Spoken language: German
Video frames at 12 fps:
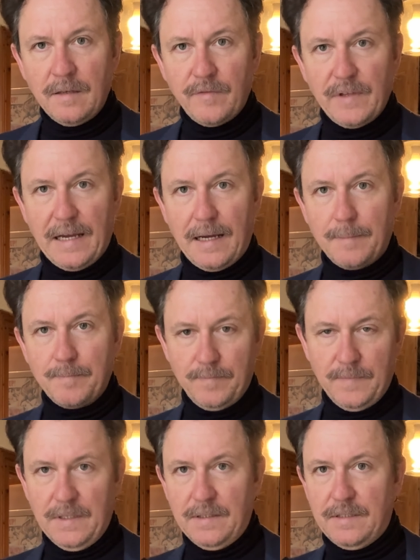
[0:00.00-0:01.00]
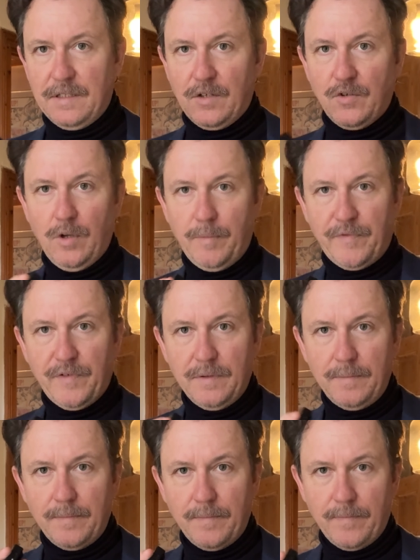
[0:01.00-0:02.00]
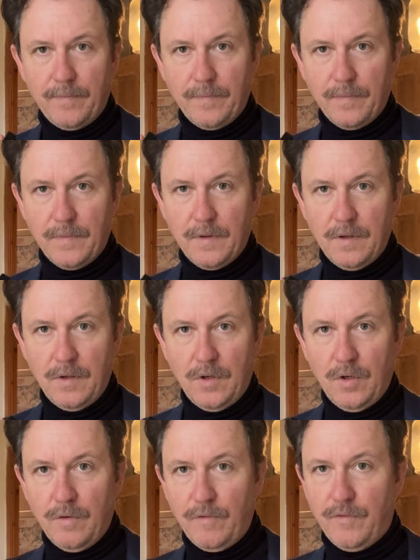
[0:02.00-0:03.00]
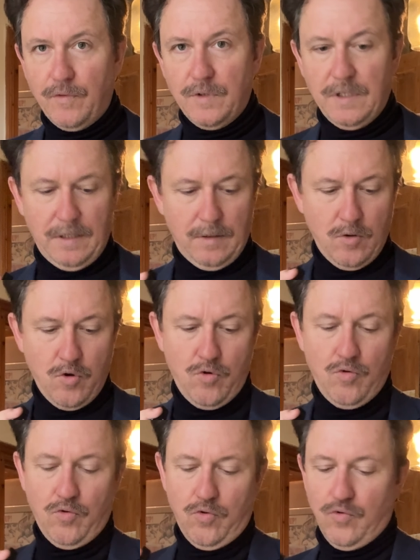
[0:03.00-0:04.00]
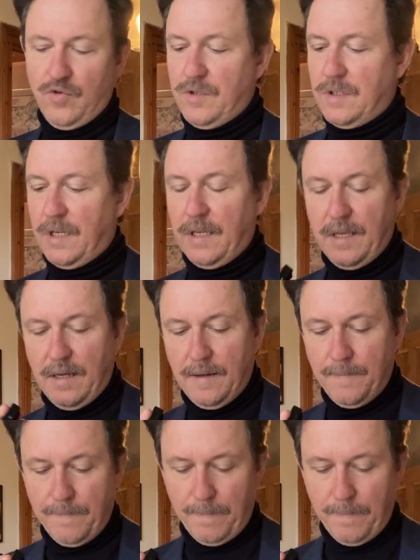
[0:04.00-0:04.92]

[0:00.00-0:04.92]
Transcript: wir haben die Knöpfe für die Hosenträger